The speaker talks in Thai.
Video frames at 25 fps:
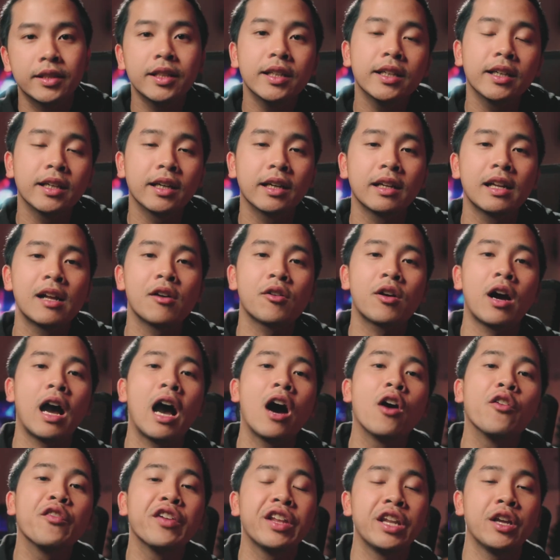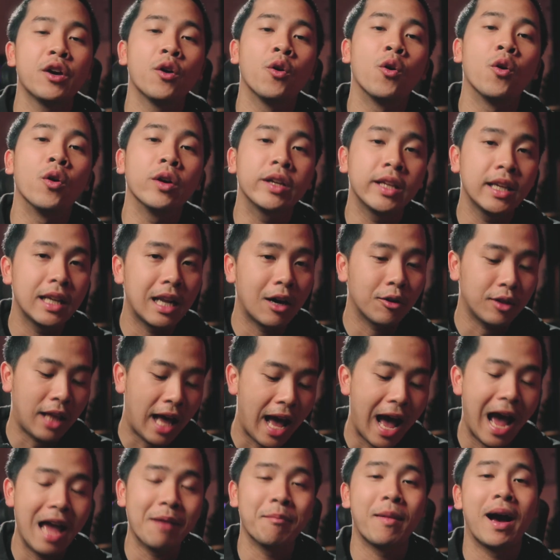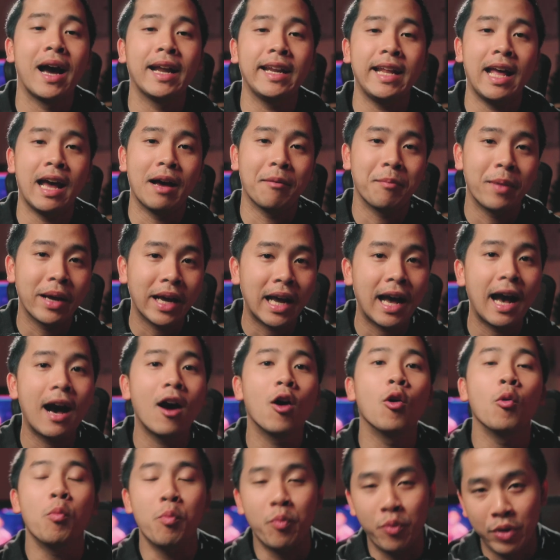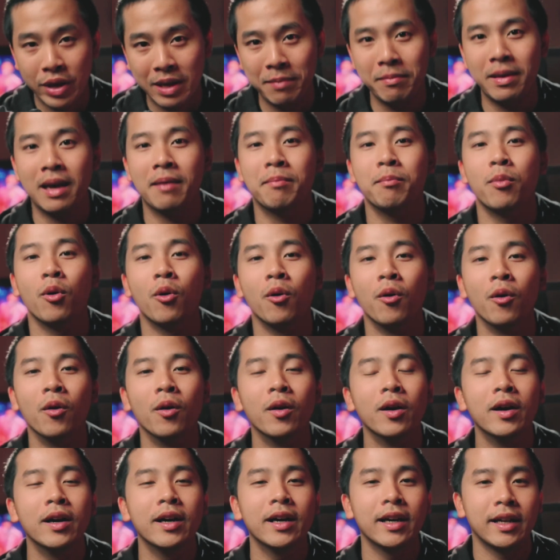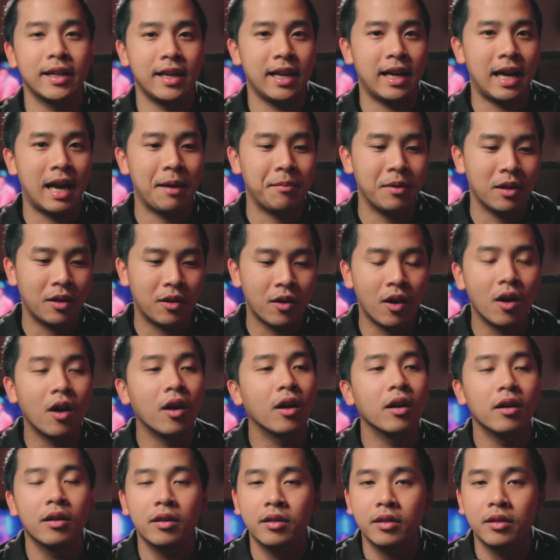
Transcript: ซึ่งเราก็เอาวิดีโอที่เราถ่ายมาเนี่ย ไปเข้า Premiere Pro นะครับแล้วก็